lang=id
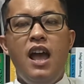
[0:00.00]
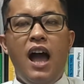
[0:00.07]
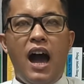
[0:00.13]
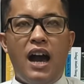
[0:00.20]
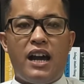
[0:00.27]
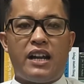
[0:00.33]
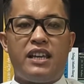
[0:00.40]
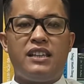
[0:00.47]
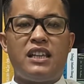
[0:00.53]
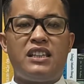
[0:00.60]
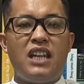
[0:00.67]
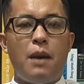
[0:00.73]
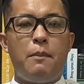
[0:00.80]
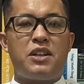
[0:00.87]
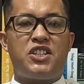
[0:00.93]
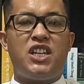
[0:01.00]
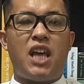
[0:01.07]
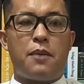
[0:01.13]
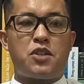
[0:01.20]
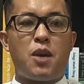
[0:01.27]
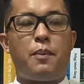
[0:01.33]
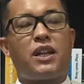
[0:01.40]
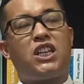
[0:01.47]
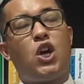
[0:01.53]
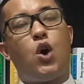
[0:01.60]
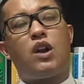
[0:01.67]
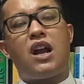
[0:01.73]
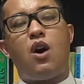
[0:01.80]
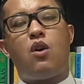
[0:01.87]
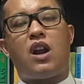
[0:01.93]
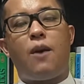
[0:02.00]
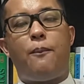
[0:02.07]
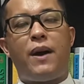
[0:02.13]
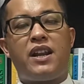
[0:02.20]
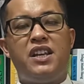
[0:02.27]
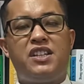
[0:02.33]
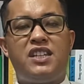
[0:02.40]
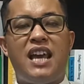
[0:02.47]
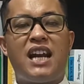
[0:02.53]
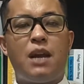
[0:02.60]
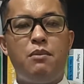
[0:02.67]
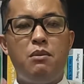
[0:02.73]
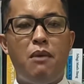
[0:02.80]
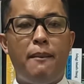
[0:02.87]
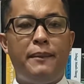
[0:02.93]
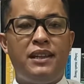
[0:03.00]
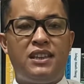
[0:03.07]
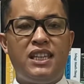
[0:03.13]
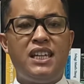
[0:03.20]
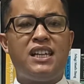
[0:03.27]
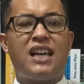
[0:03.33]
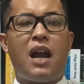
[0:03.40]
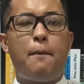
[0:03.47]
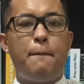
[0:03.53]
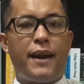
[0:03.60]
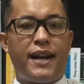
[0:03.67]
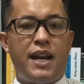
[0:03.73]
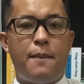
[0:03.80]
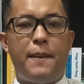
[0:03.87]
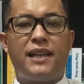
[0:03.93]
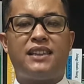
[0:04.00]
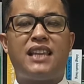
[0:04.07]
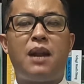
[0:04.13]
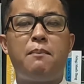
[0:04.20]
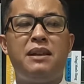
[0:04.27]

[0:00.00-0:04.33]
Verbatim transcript: Agar kita tidak bersikap seperti orang-orang Farisi yang lebih mementingkan berdebat dan